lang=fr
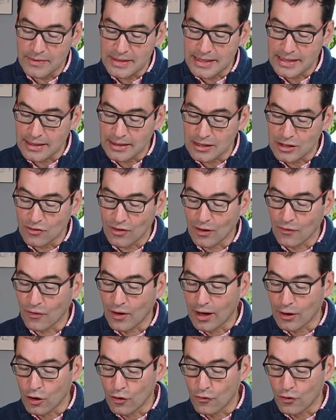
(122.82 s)
scientifique
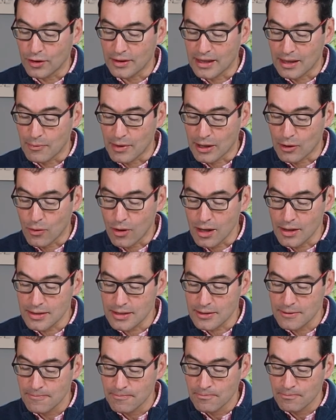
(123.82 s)
francophone
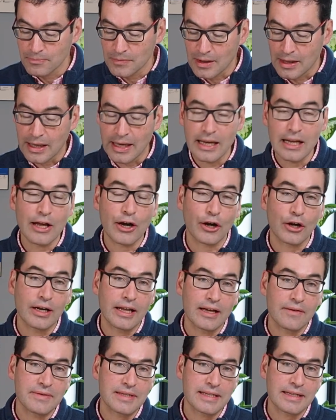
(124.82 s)
québécoise et la
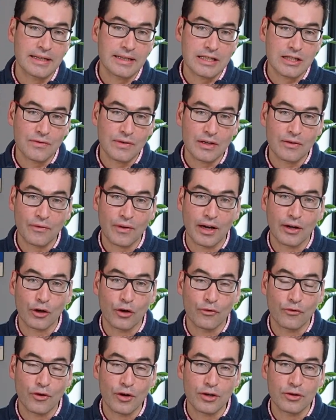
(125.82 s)
relève scientifique
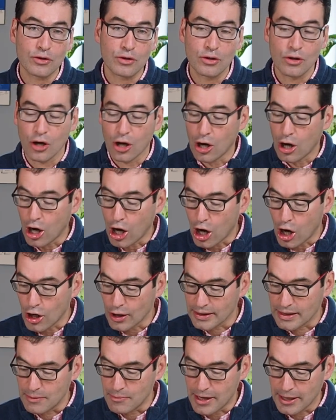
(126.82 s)
francophone
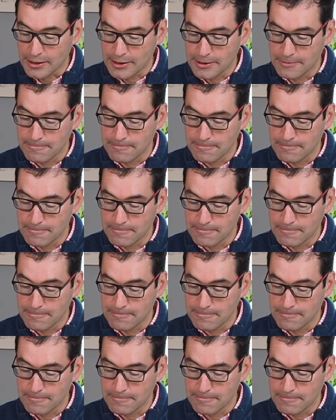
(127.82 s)
hors Québec.